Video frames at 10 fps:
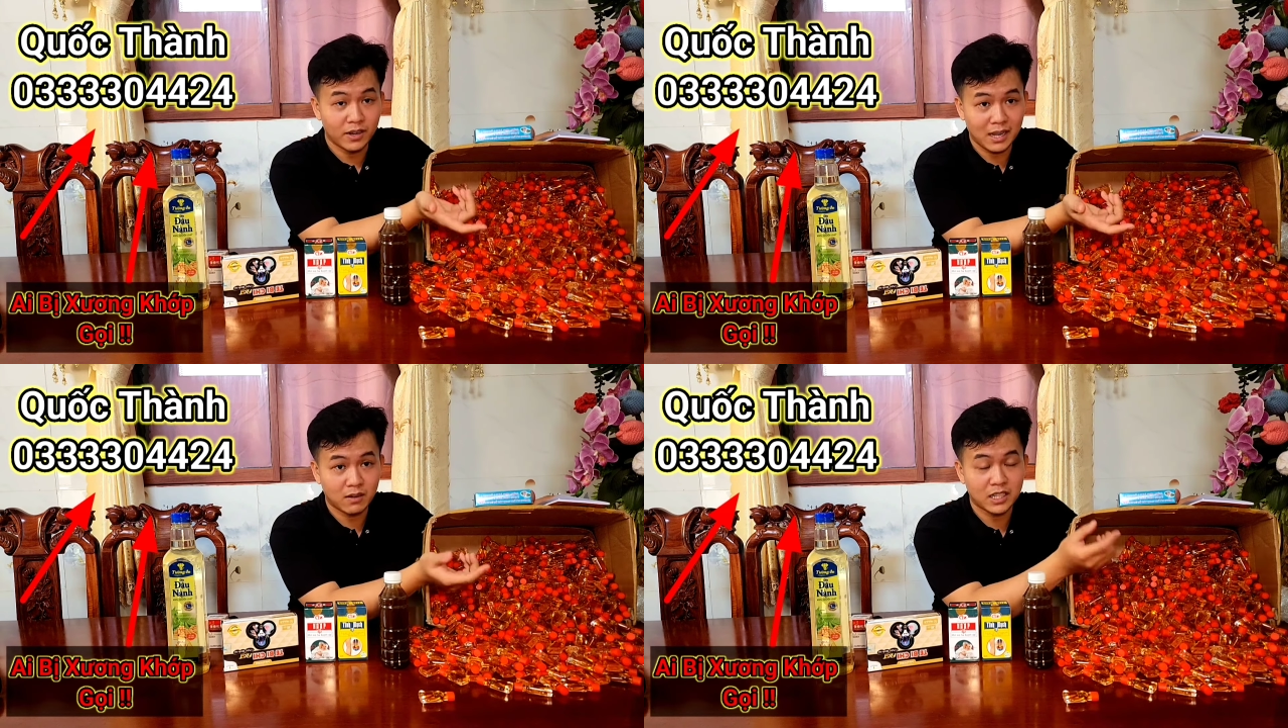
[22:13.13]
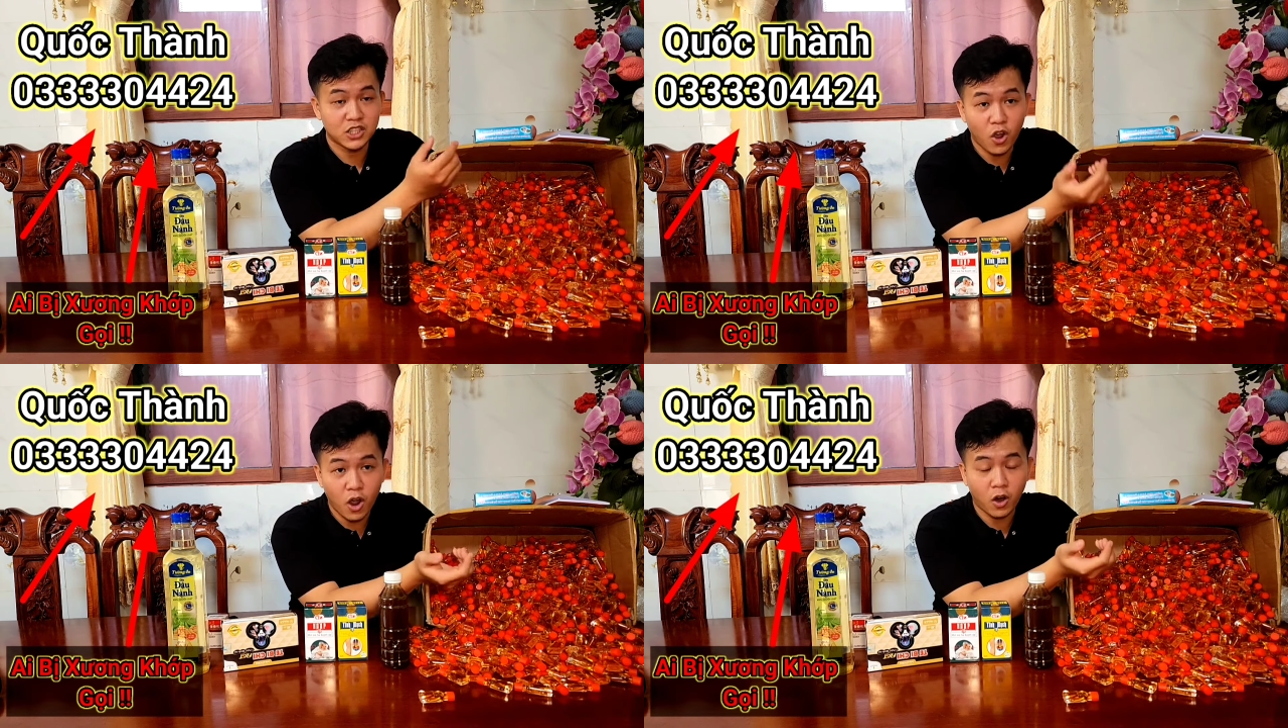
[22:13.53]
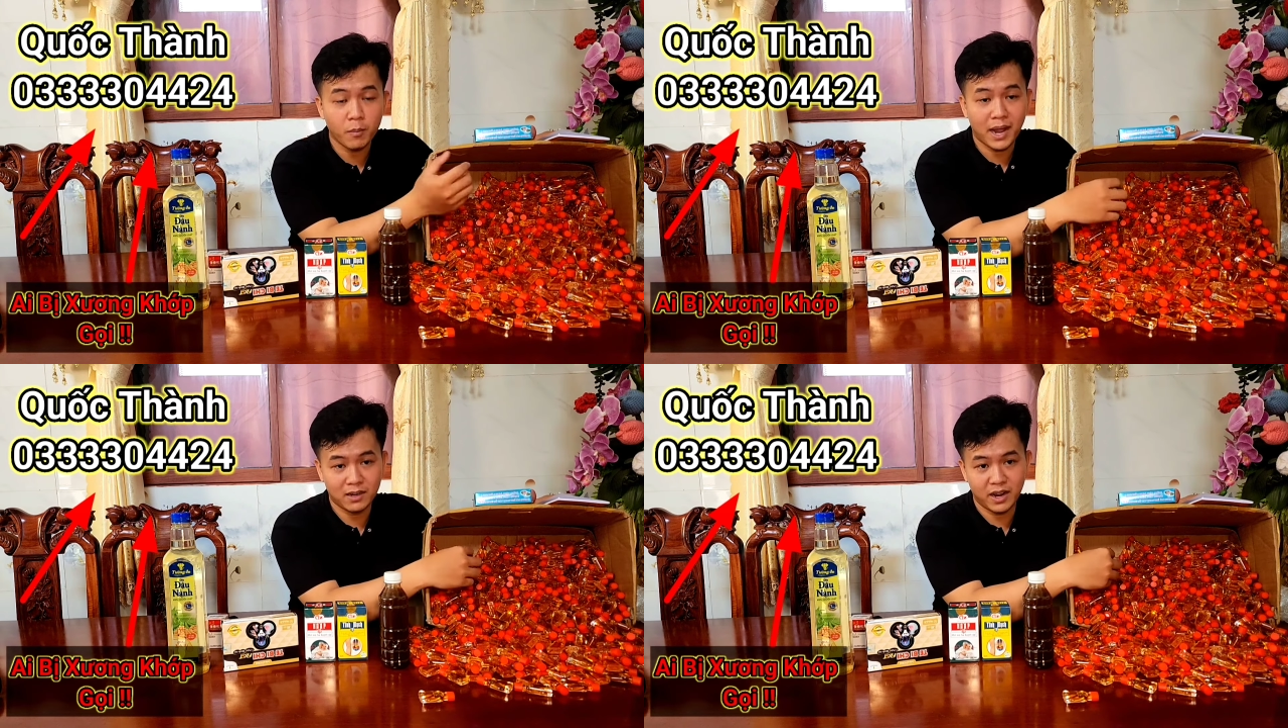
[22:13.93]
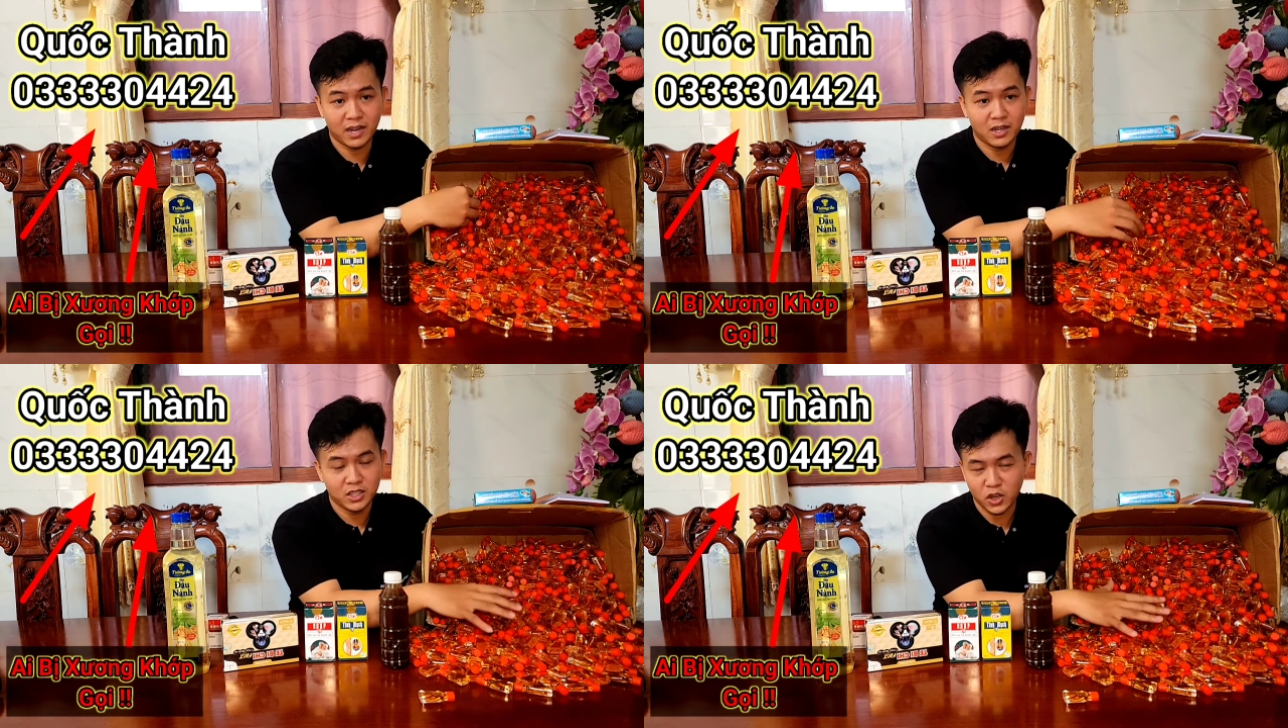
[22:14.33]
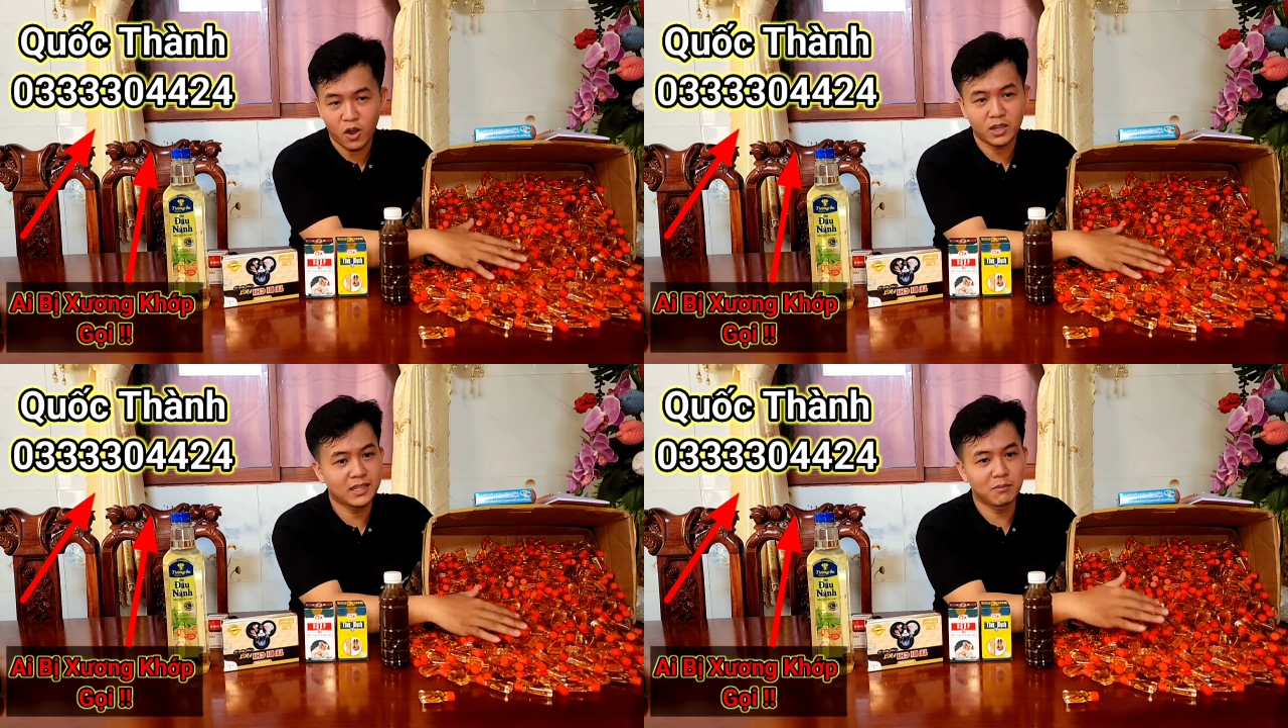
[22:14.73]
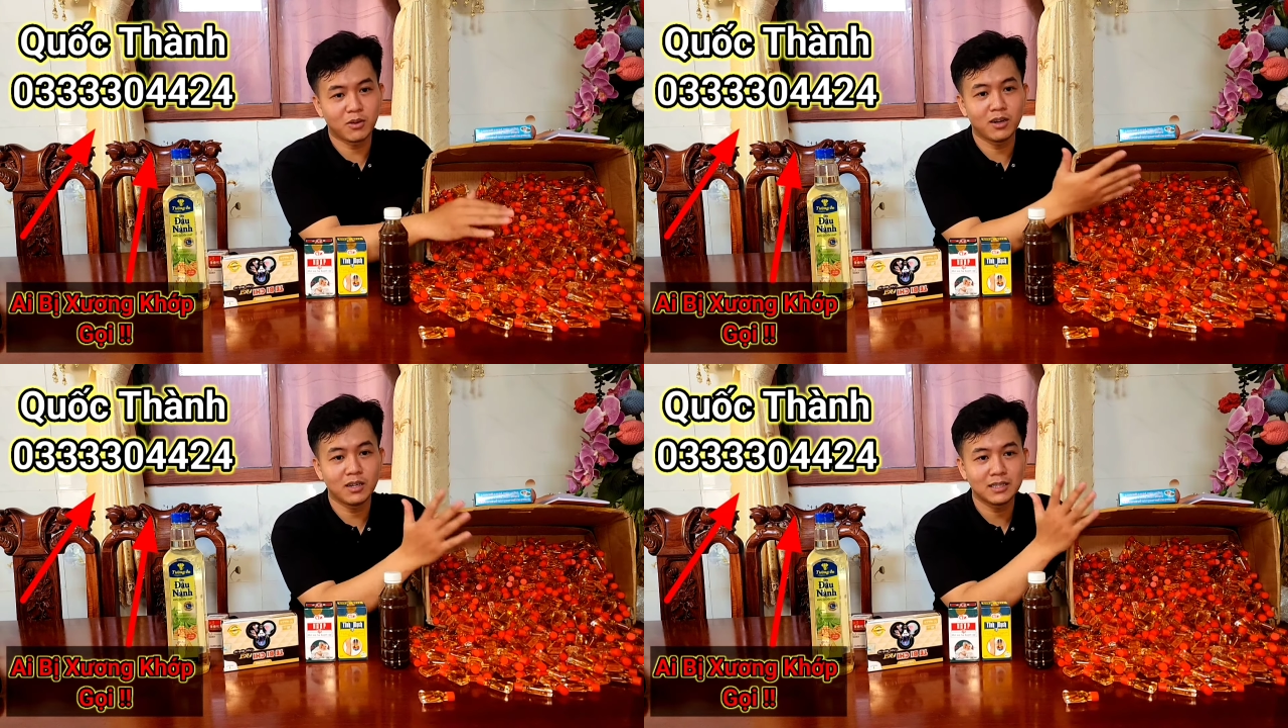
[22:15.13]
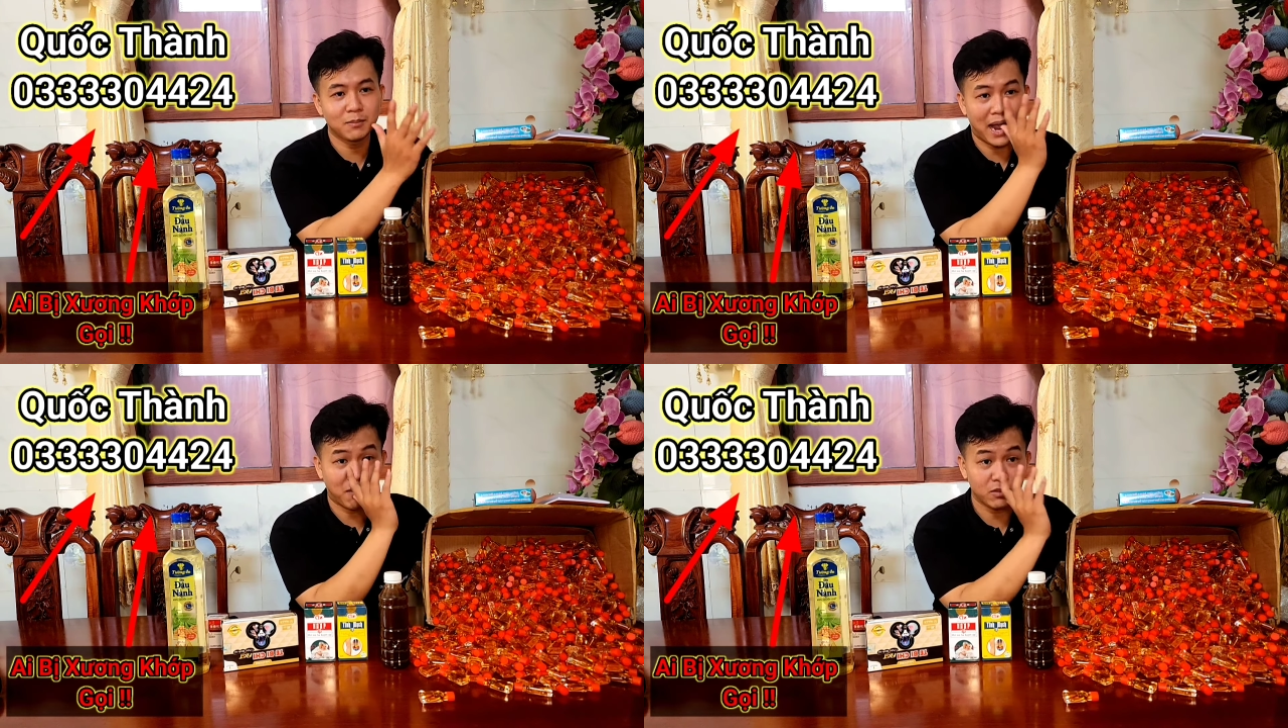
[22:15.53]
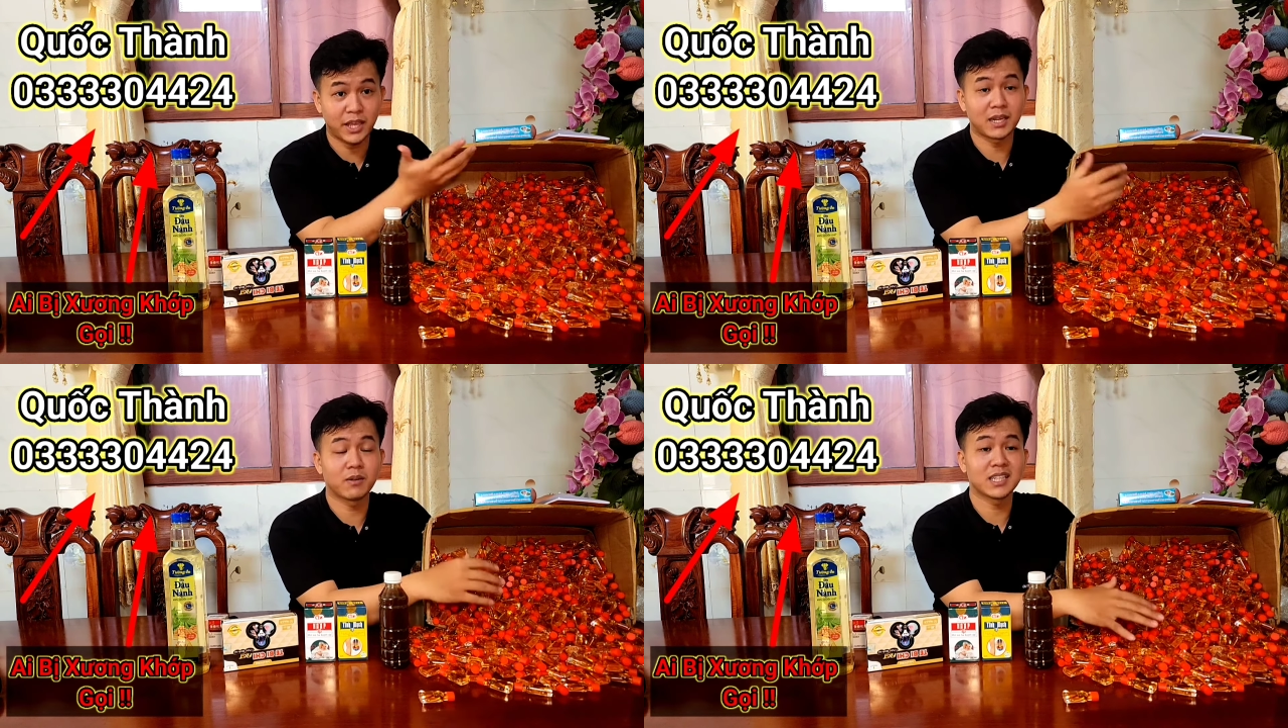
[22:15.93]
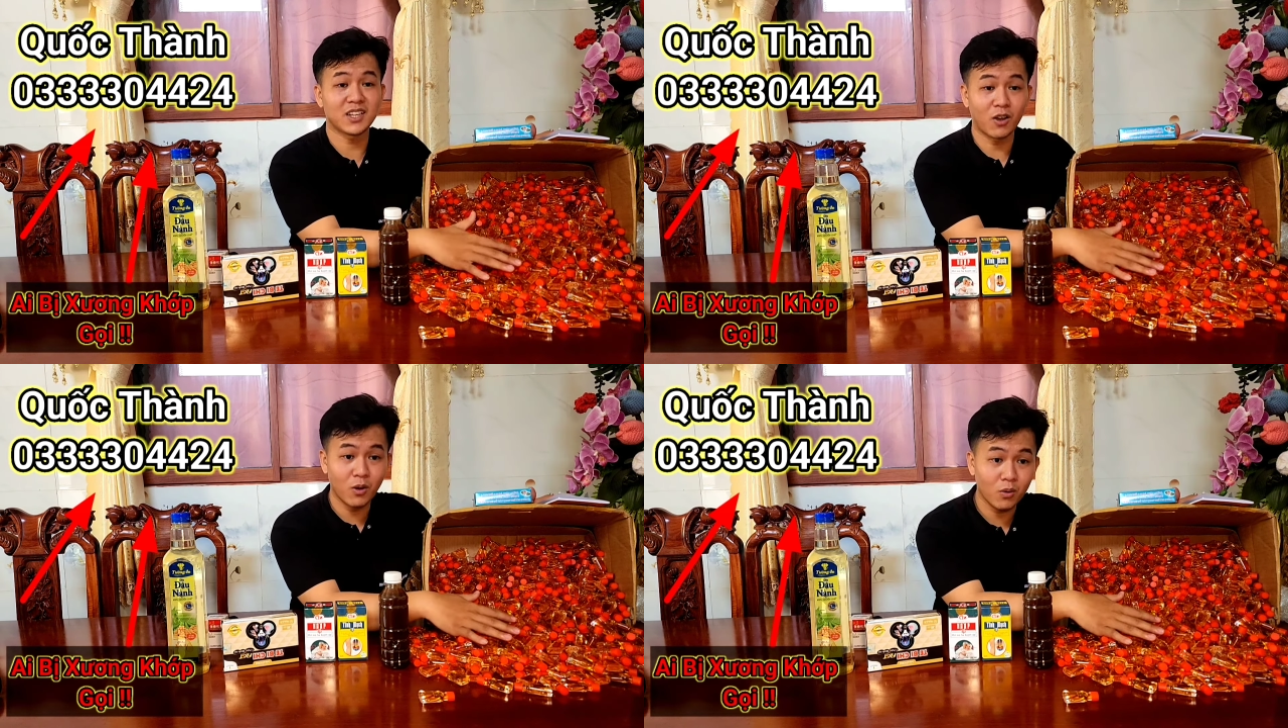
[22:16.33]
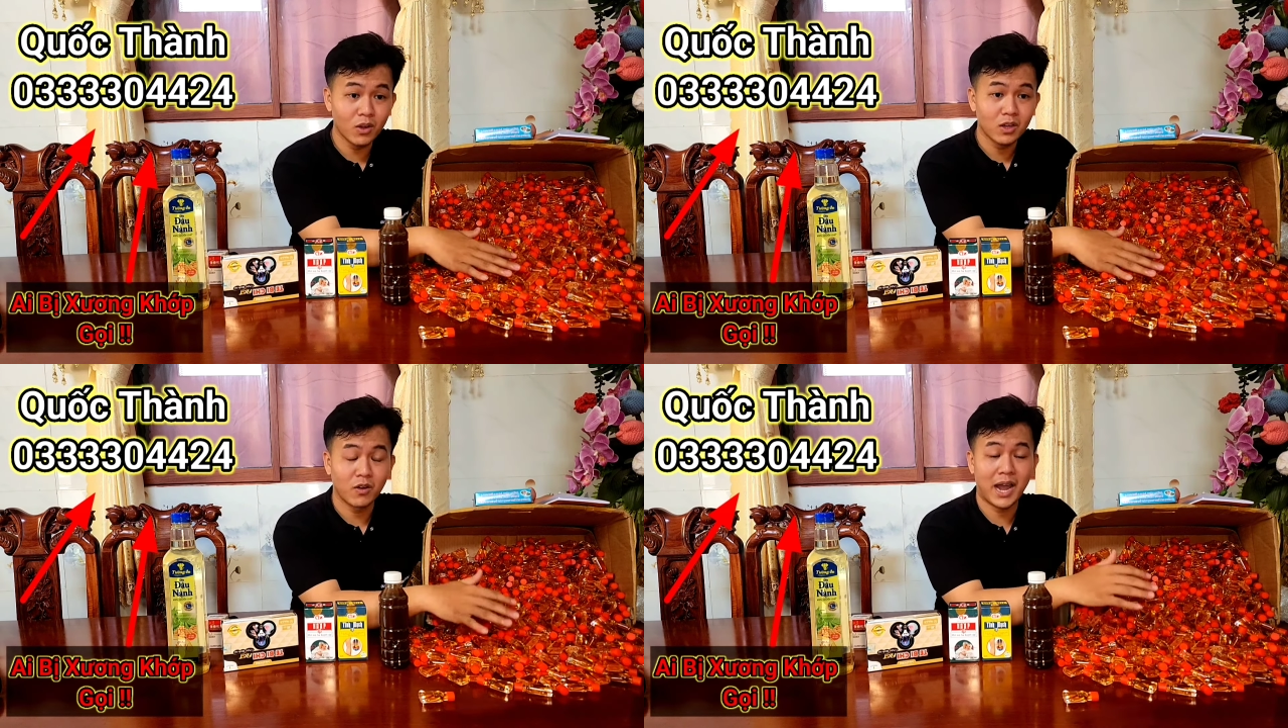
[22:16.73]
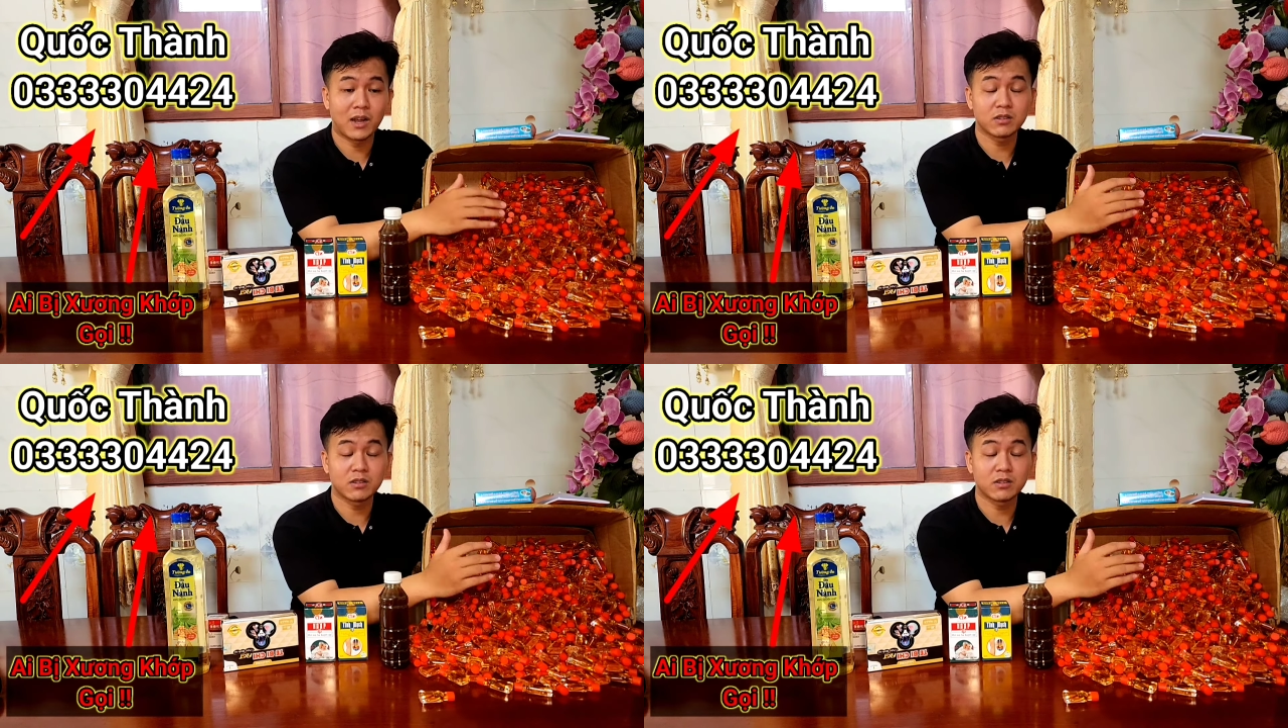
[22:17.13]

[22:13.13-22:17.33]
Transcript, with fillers: cứ gọi đây bảo hành cho thoải mái luôn ha cho chứ không có nếu mà ai không có tiền bảo hành sẽ cho luôn